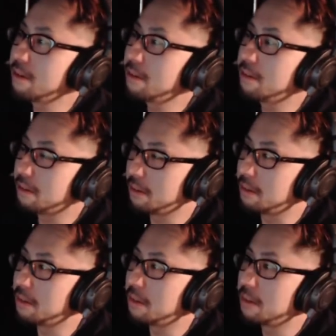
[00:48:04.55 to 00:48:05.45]
う
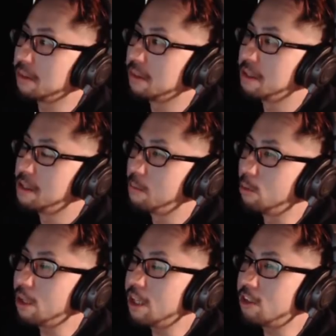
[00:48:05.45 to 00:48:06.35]
ん。
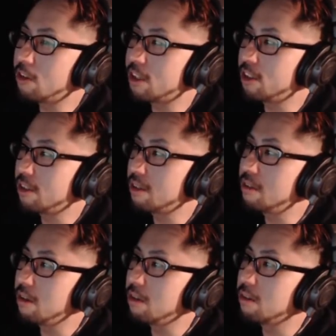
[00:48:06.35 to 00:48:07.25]
ポテチはしっ
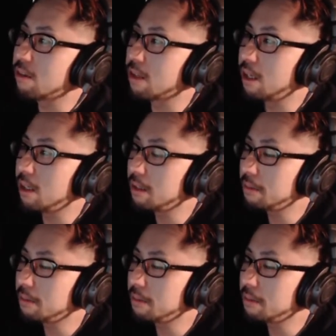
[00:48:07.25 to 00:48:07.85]
くりくるな。